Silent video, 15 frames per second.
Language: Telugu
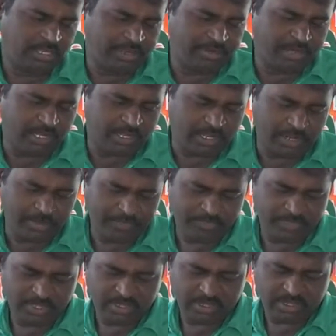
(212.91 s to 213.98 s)
ఏంటంట
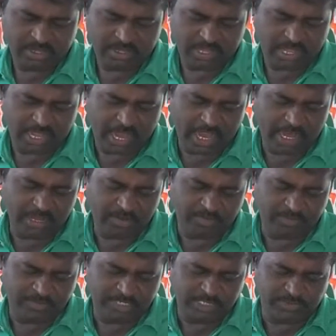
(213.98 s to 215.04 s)
ఆయన
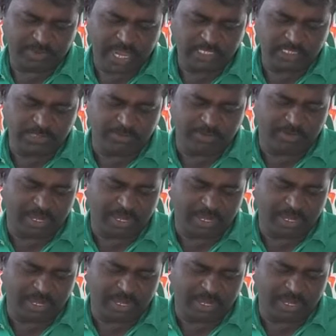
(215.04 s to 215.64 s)
విశ్వాసం